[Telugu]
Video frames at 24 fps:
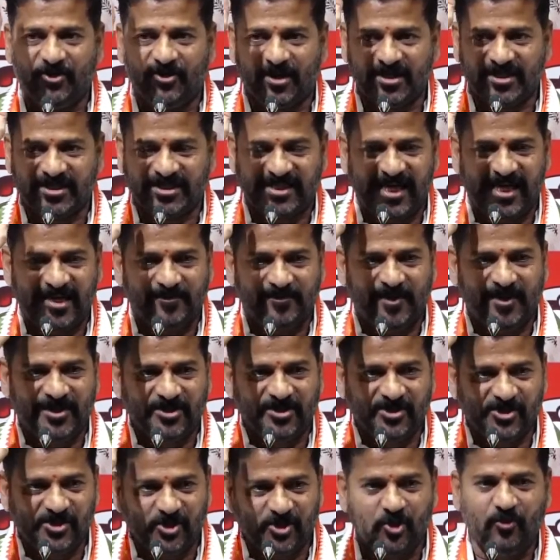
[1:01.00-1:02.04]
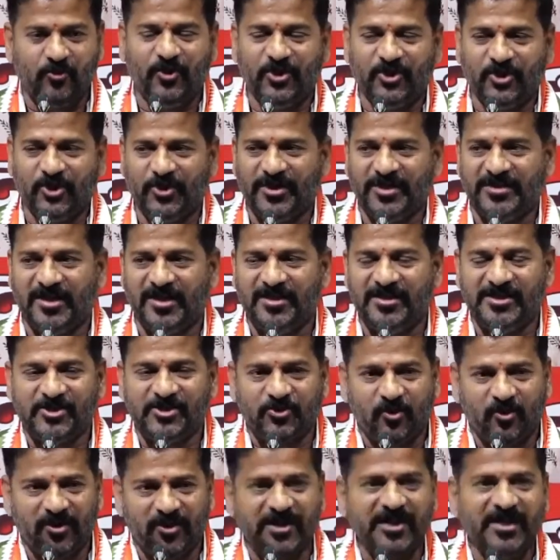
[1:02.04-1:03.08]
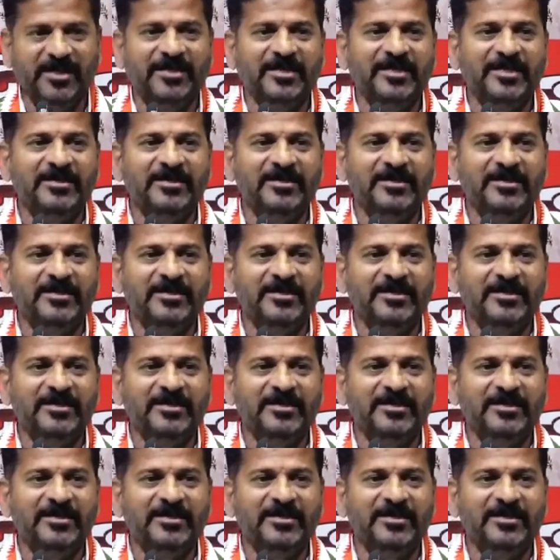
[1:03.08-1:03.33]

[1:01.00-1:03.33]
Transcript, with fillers: యొక్క స్టేట్మెంట్ సూమోటో కింద తీసుకొని